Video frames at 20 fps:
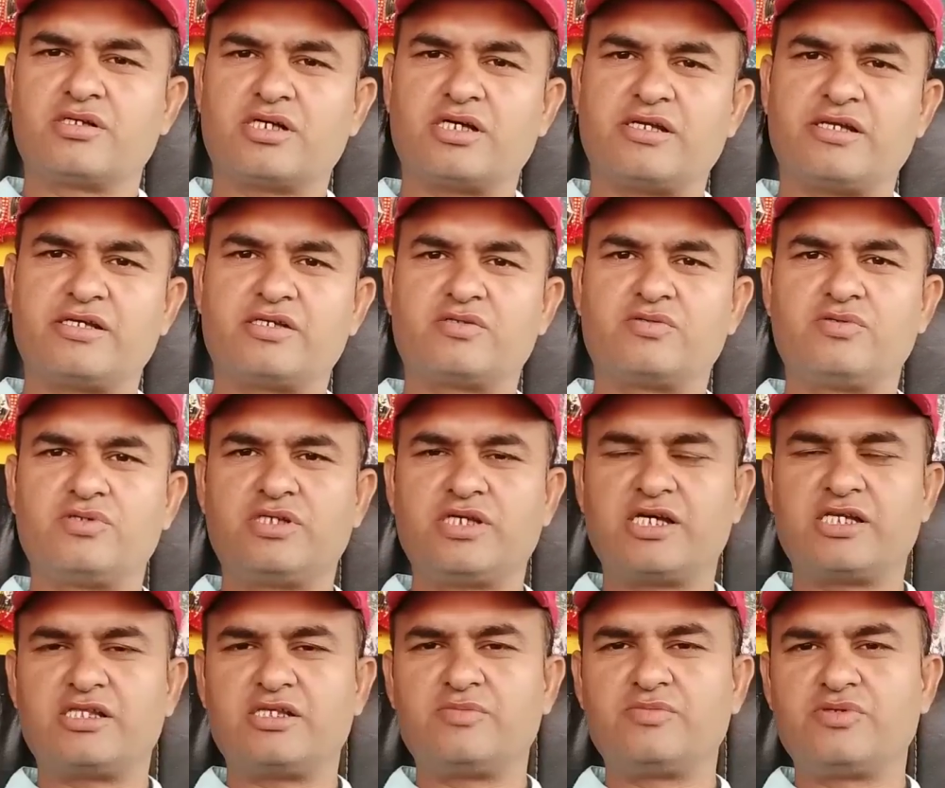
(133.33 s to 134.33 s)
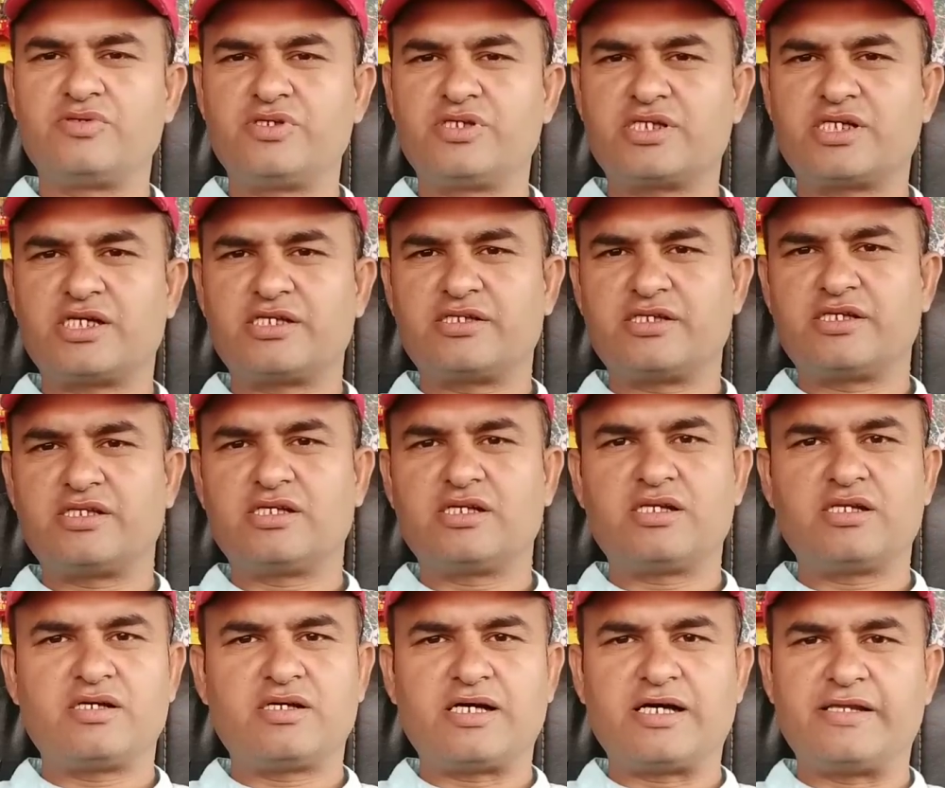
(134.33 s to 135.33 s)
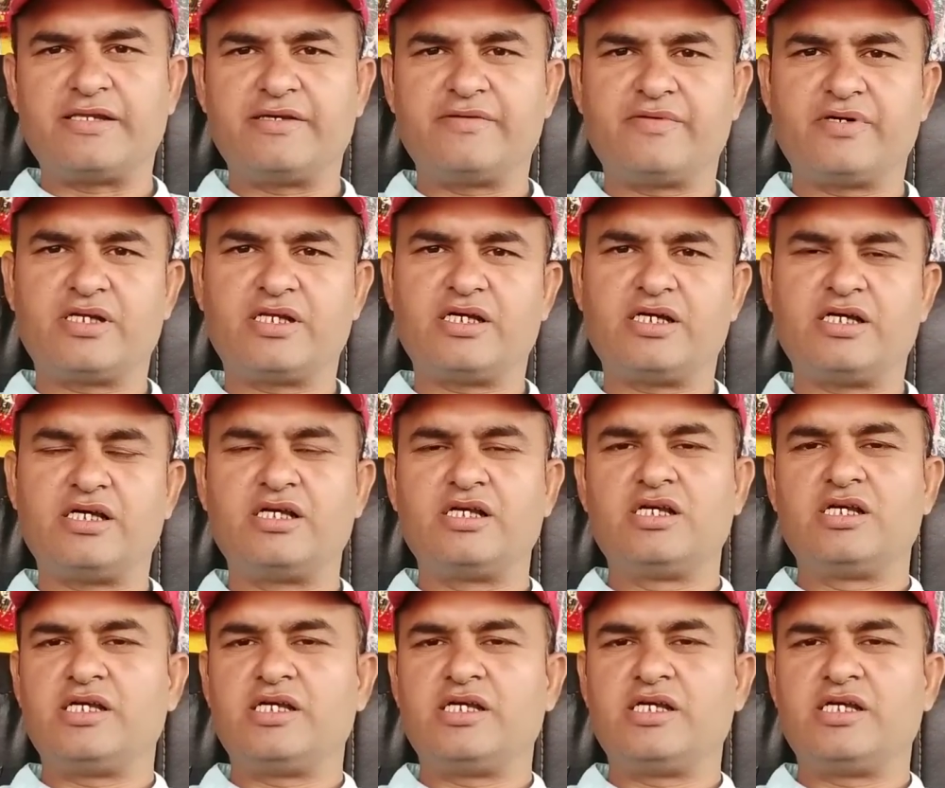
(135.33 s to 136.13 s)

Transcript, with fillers: कलर्स गुजराती मूवीज का चैनल आने वाला है